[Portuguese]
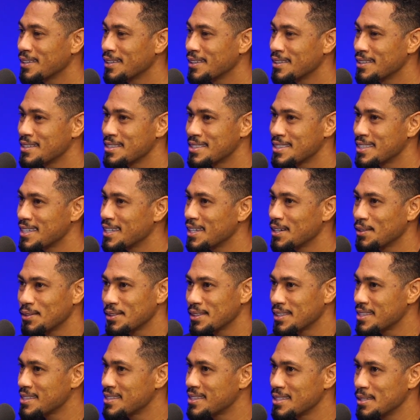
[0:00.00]
Isso aí
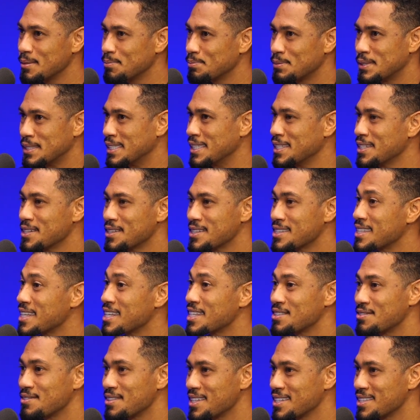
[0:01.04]
acontecia cinco,
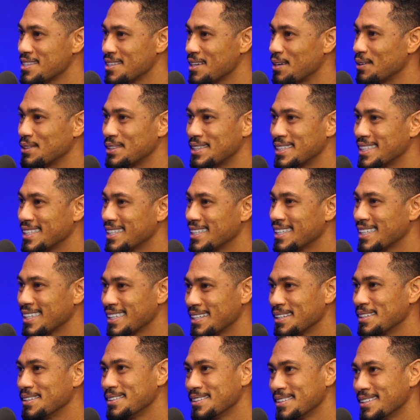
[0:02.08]
seis vezes ao dia,
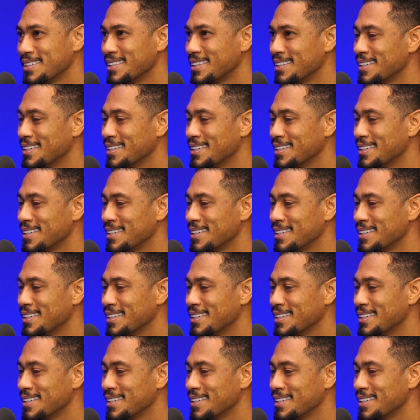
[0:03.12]
então...